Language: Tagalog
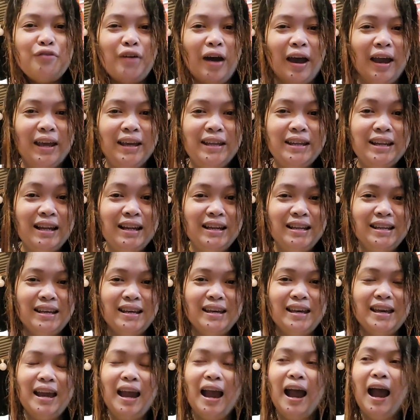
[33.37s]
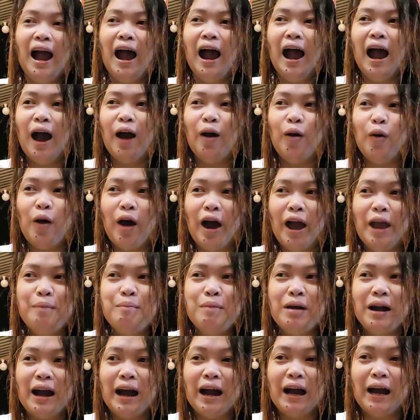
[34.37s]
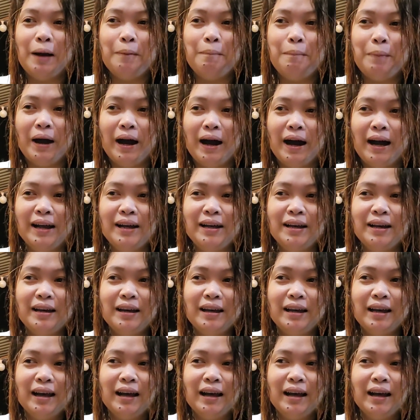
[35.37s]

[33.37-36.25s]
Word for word: finally, ako ay makakapag